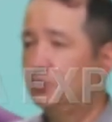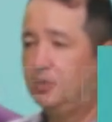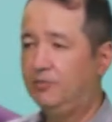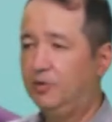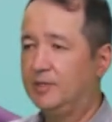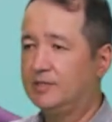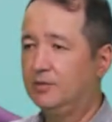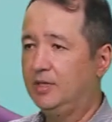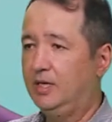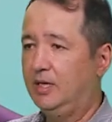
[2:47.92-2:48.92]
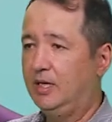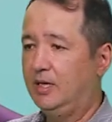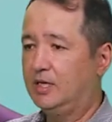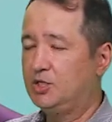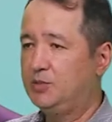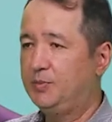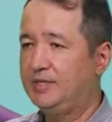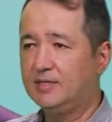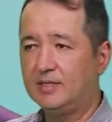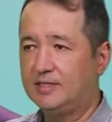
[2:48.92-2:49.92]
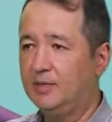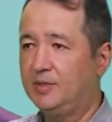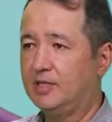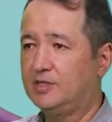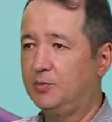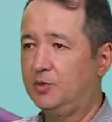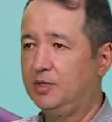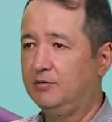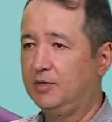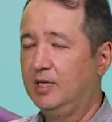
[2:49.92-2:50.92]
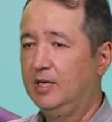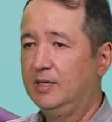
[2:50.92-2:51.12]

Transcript: que toda informação que, que, que a gente precisa sempre está disponível, né?